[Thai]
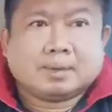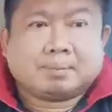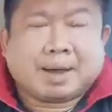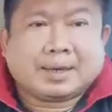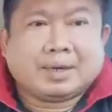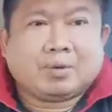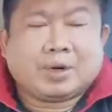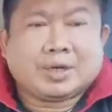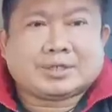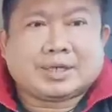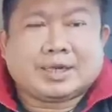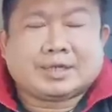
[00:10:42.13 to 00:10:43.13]
มาถึงคู่
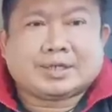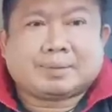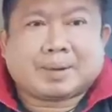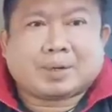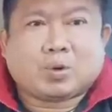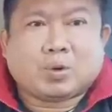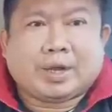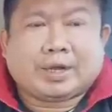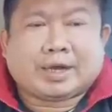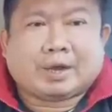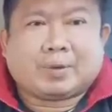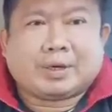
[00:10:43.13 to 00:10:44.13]
ที่ 4 ซึ่งเป็นคู่เอก
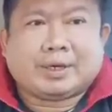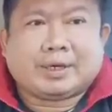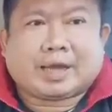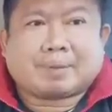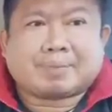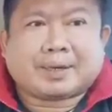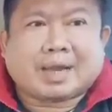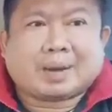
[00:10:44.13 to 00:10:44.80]
ในวันนี้นะครับ เป็น